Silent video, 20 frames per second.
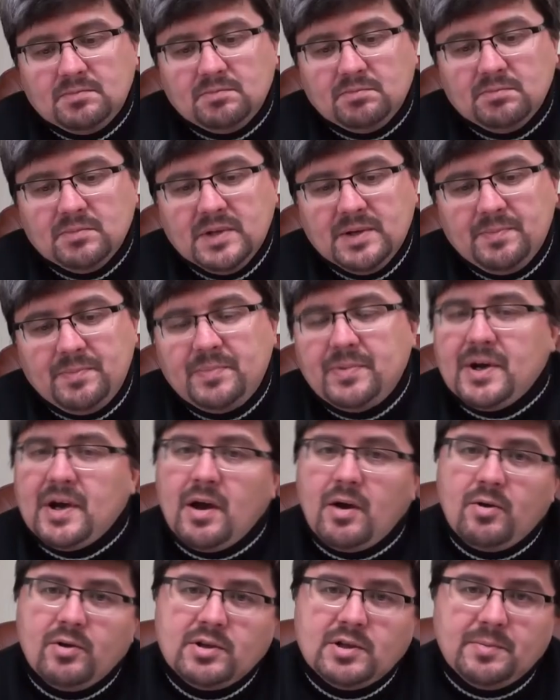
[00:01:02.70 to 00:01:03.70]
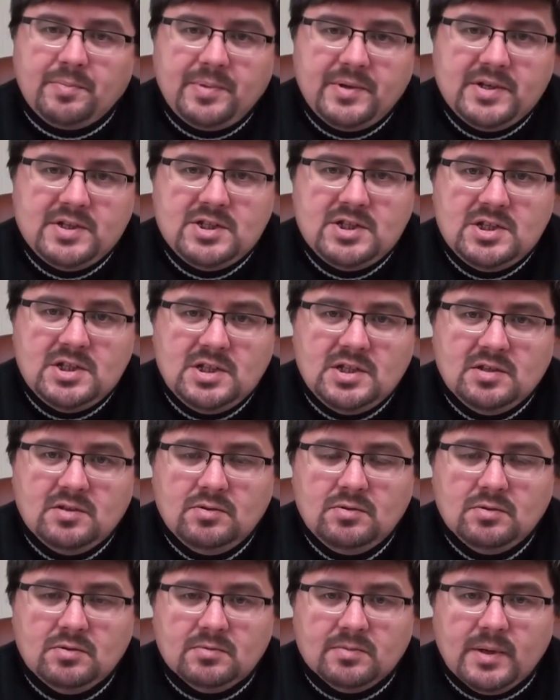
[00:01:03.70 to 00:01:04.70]
Мы по какой-то причине
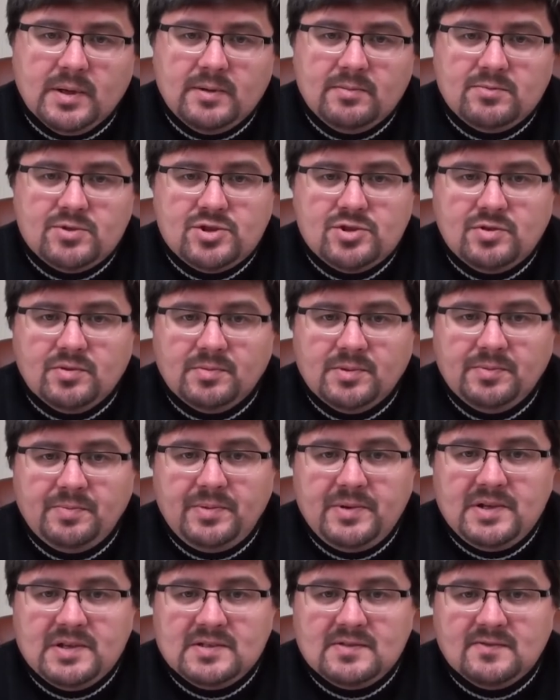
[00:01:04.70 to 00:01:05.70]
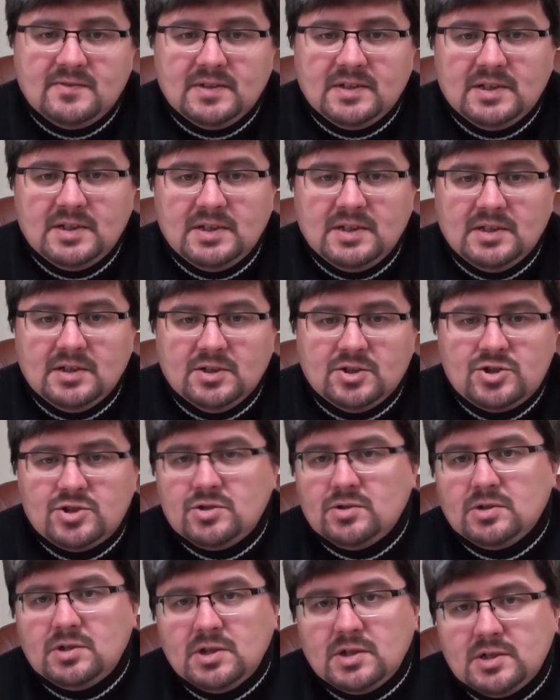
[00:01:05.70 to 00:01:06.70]
думаем, что мы призваны
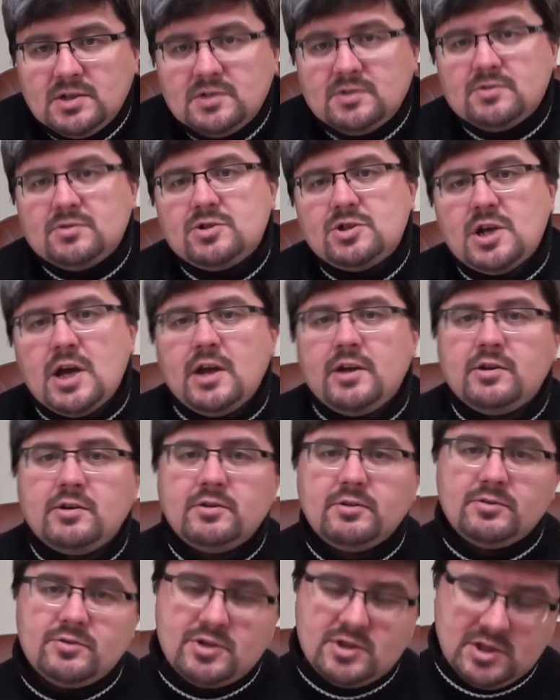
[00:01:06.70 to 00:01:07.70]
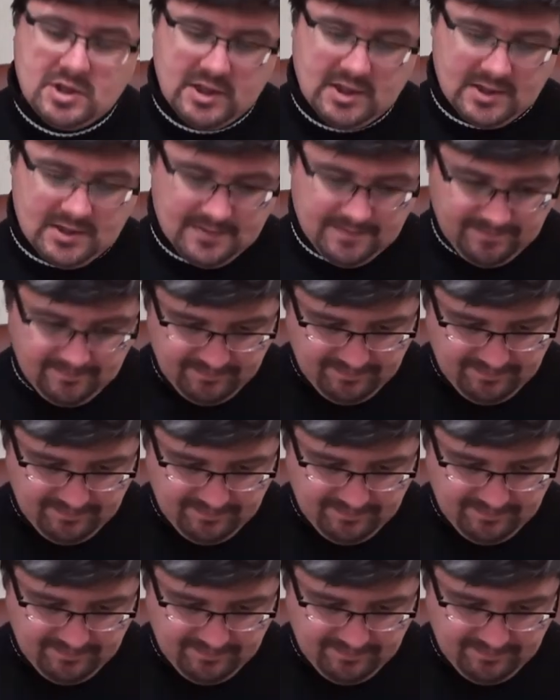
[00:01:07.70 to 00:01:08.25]
что-то разрушать, крушить,